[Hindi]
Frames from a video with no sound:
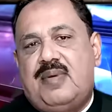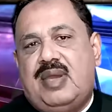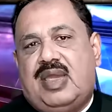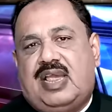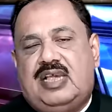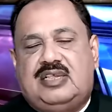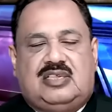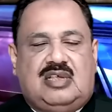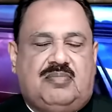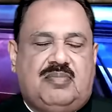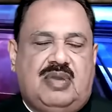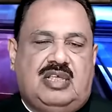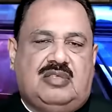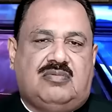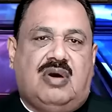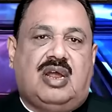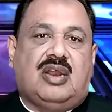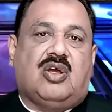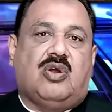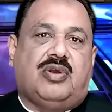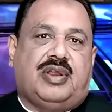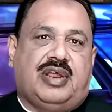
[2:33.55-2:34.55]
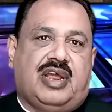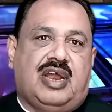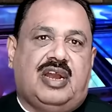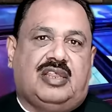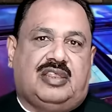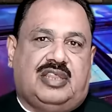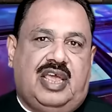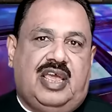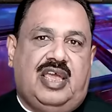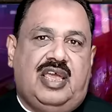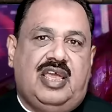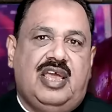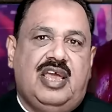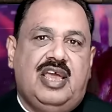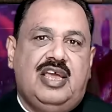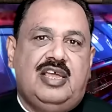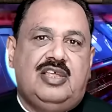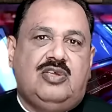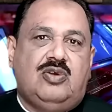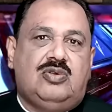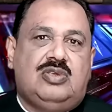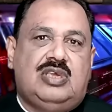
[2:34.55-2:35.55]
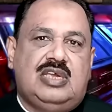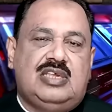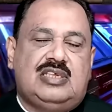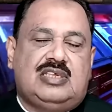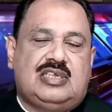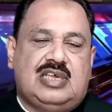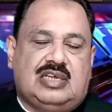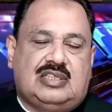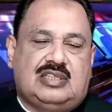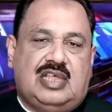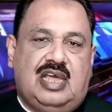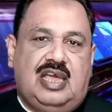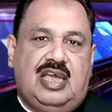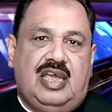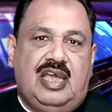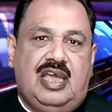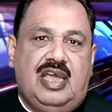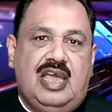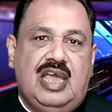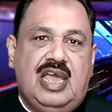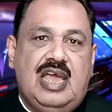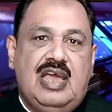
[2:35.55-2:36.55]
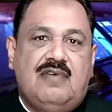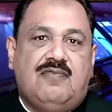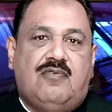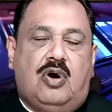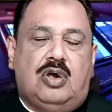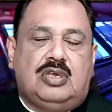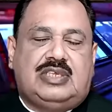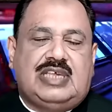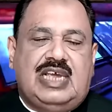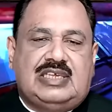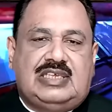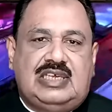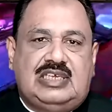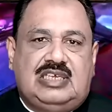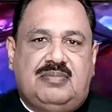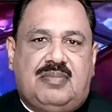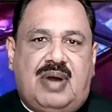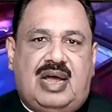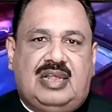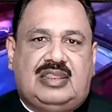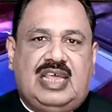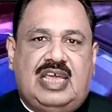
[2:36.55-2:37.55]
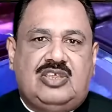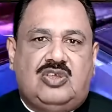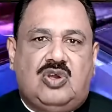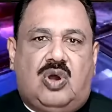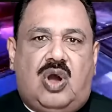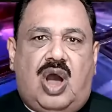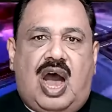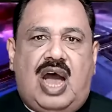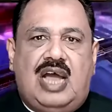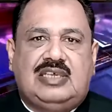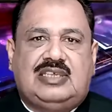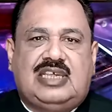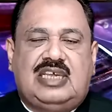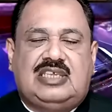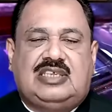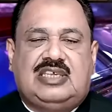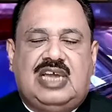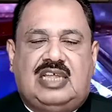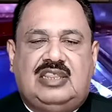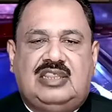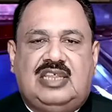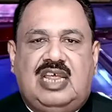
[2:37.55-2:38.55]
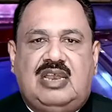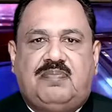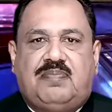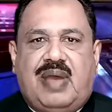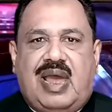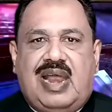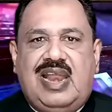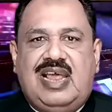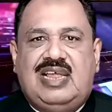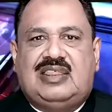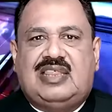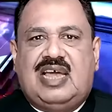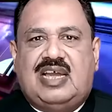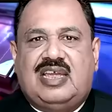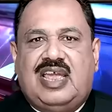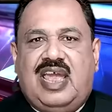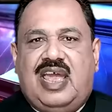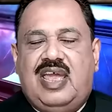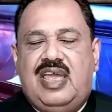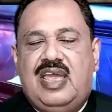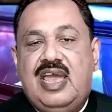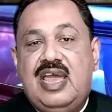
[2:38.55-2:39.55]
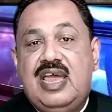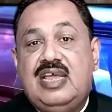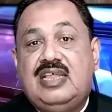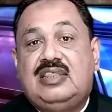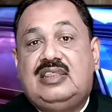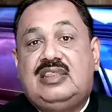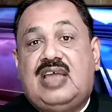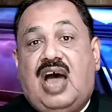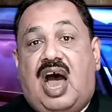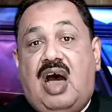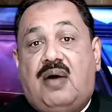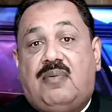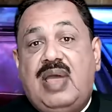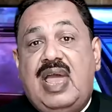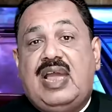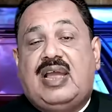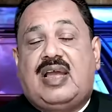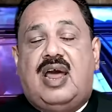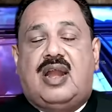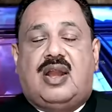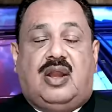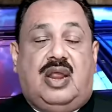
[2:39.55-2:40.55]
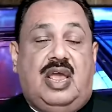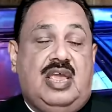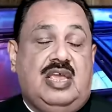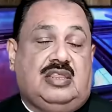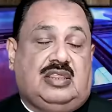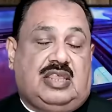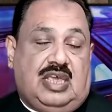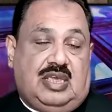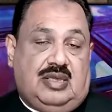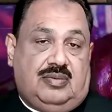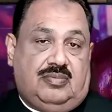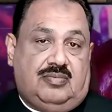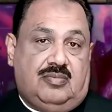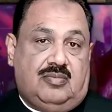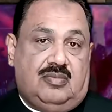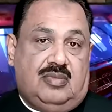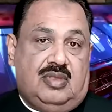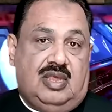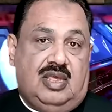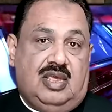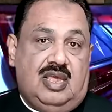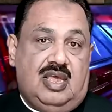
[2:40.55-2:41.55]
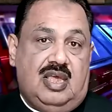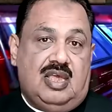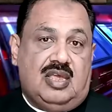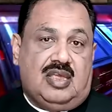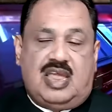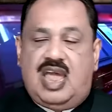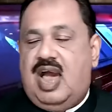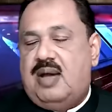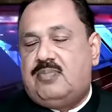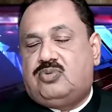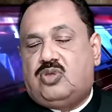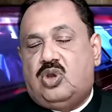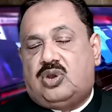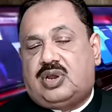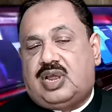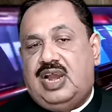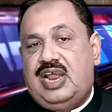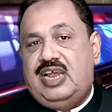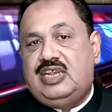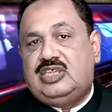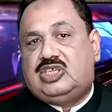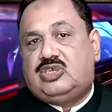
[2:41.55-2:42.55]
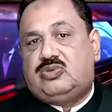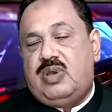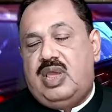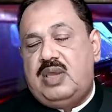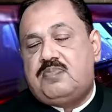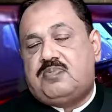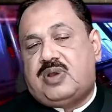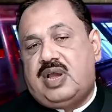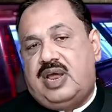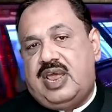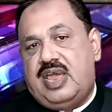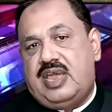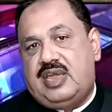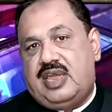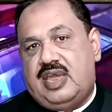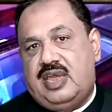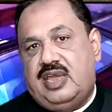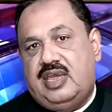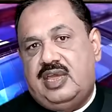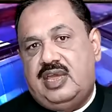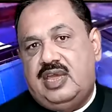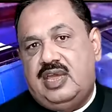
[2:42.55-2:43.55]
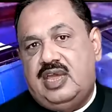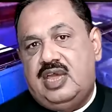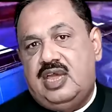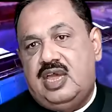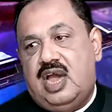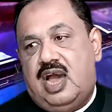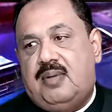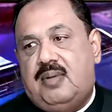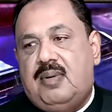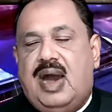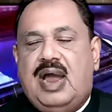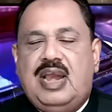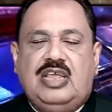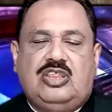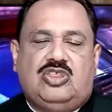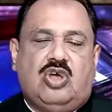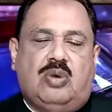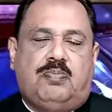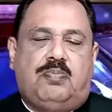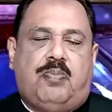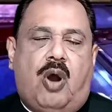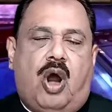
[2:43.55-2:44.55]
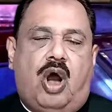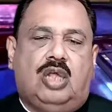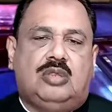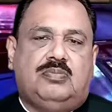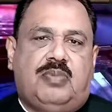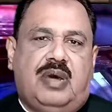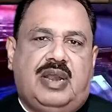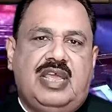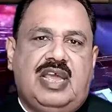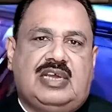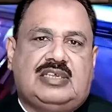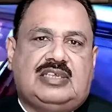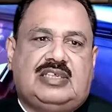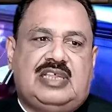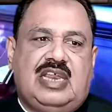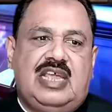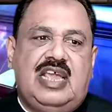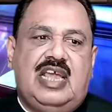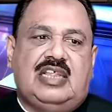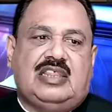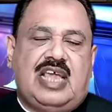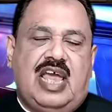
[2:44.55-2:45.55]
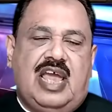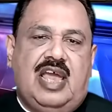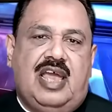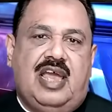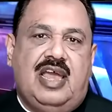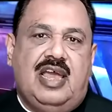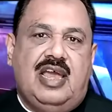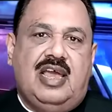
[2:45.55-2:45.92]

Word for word: में किस उम्मीदवार को टिकट दें जो जीत सकता है वो सियासी जमातें जो आज से चंद दिन पहले तक ये दावे कर रही थी कि हम तो क्लीन स्वीप करेंगे हमारी तो बहुत बड़ी अक्सरियत है